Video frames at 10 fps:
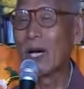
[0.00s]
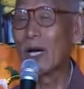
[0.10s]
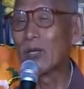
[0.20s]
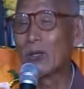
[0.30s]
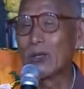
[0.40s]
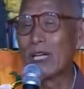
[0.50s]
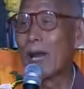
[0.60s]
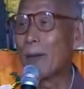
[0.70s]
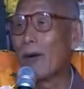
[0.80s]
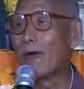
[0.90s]
呃，出于
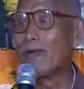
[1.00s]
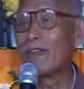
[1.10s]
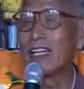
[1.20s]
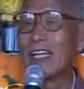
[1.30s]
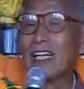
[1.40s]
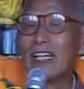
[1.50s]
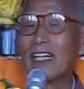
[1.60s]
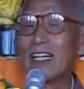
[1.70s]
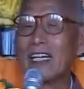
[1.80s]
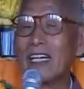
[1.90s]
来报复你，
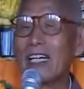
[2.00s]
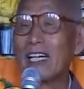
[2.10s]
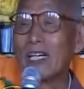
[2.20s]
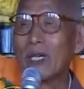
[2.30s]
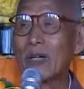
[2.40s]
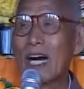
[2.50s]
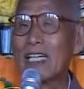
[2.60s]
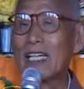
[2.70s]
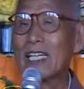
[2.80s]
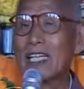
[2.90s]
可以
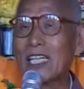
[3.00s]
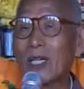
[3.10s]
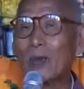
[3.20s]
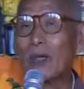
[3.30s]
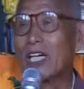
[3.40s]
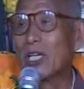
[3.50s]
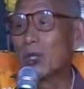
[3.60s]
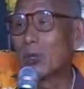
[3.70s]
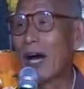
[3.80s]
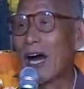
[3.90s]
说你踢我一
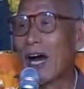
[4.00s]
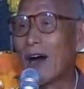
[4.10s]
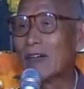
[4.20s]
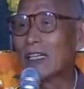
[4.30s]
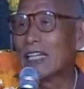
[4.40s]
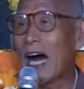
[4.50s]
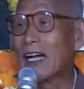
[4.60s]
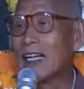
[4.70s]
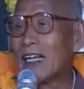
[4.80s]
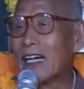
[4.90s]
拳，我就打；